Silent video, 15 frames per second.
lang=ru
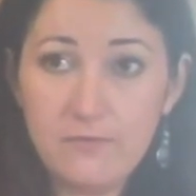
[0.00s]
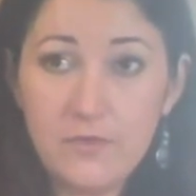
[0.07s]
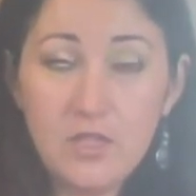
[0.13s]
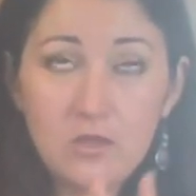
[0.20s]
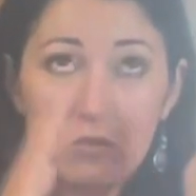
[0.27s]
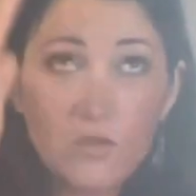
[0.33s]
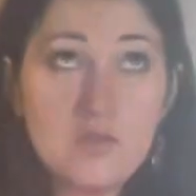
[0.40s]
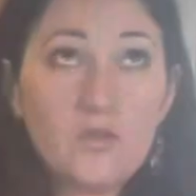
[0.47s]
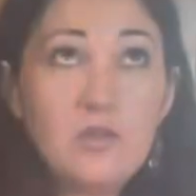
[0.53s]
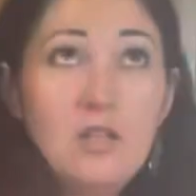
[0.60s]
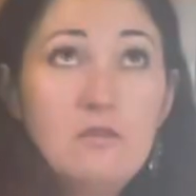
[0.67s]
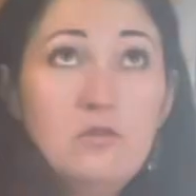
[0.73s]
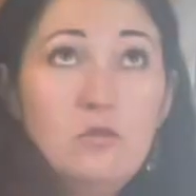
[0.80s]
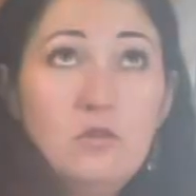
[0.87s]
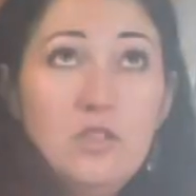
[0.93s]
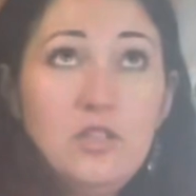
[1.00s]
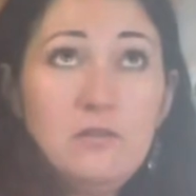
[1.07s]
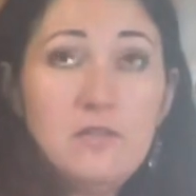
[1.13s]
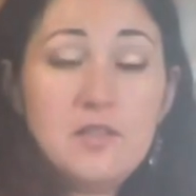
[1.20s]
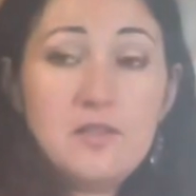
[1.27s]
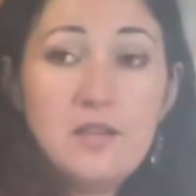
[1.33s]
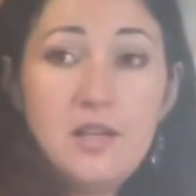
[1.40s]
Да, ну, то есть на вдохе
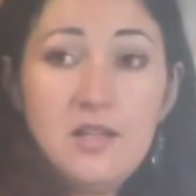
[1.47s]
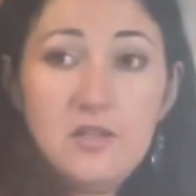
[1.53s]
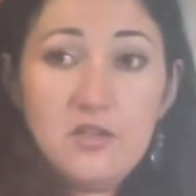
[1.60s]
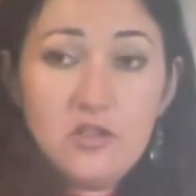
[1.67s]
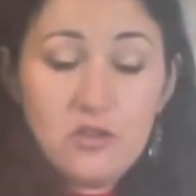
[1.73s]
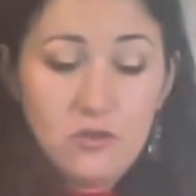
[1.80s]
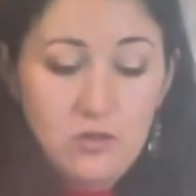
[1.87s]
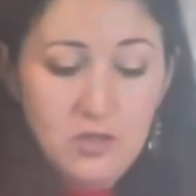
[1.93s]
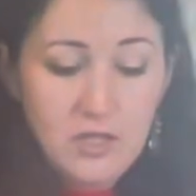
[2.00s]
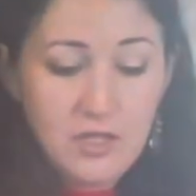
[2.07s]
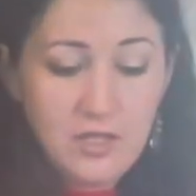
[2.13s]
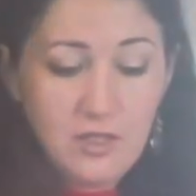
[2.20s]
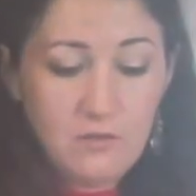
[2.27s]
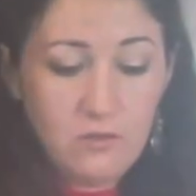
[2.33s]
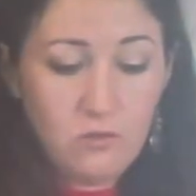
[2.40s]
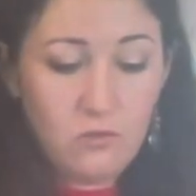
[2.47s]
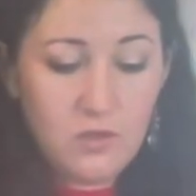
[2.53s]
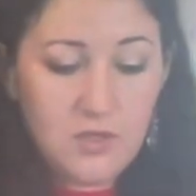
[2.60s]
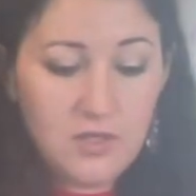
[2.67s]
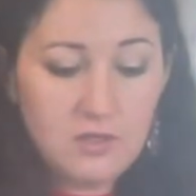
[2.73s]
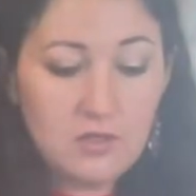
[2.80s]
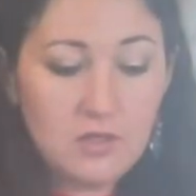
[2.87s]
вы знаете, что энергия
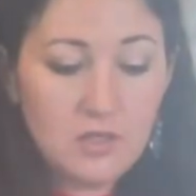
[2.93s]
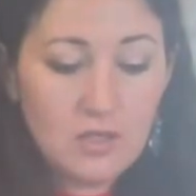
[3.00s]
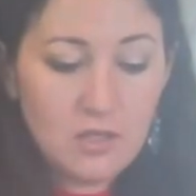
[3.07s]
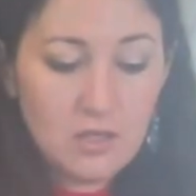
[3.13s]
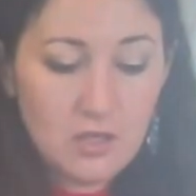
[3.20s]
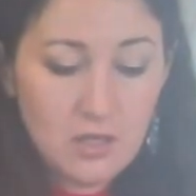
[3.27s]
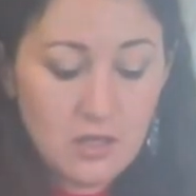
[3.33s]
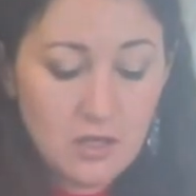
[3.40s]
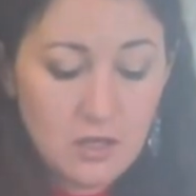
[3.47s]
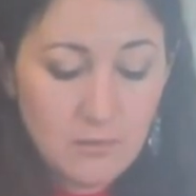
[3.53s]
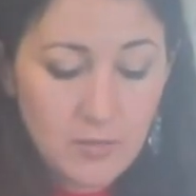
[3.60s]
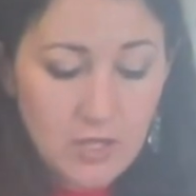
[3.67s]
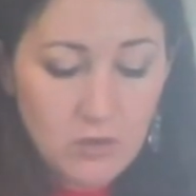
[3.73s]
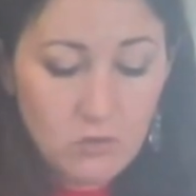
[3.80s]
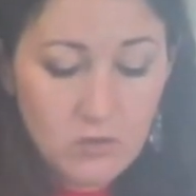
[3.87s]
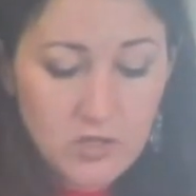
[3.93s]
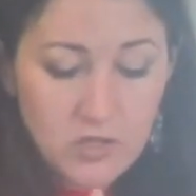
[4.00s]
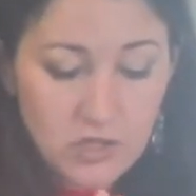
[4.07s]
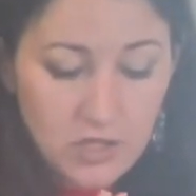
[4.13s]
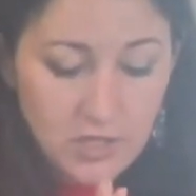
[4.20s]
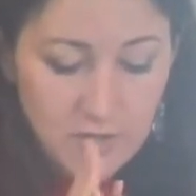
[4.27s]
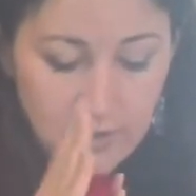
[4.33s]
входит, проходит
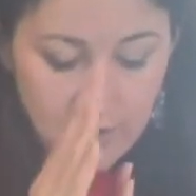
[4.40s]
через